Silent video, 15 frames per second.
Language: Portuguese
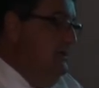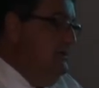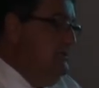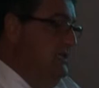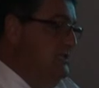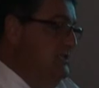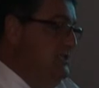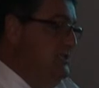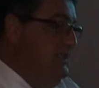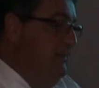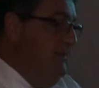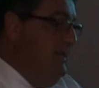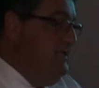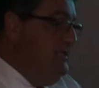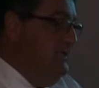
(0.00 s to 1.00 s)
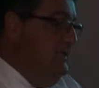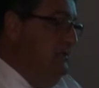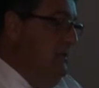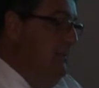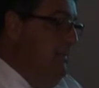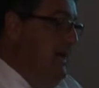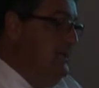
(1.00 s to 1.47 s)
se a gente está
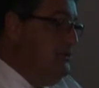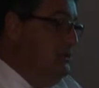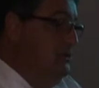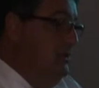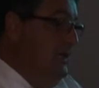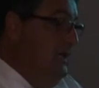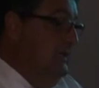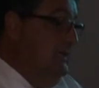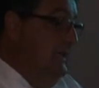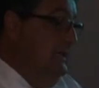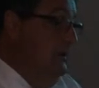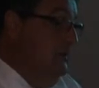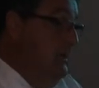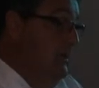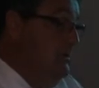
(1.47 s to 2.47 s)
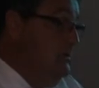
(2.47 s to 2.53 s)
praticando abaixo do, daquilo que é